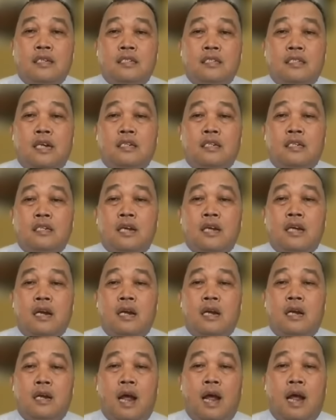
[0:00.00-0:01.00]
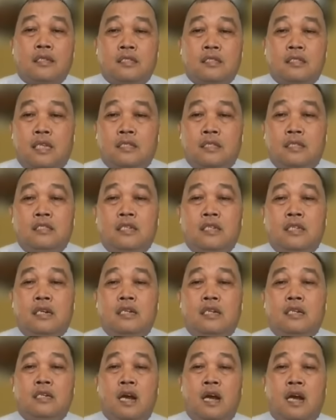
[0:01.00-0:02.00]
dijadikan aset,
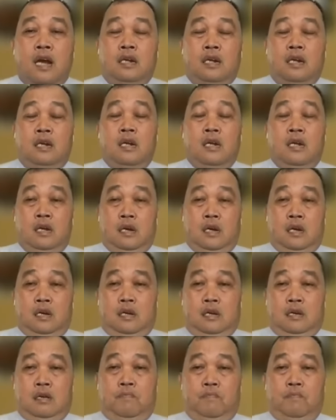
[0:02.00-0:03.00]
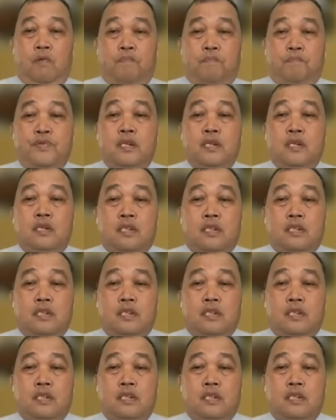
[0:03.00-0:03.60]
dijadikan uh, mobil,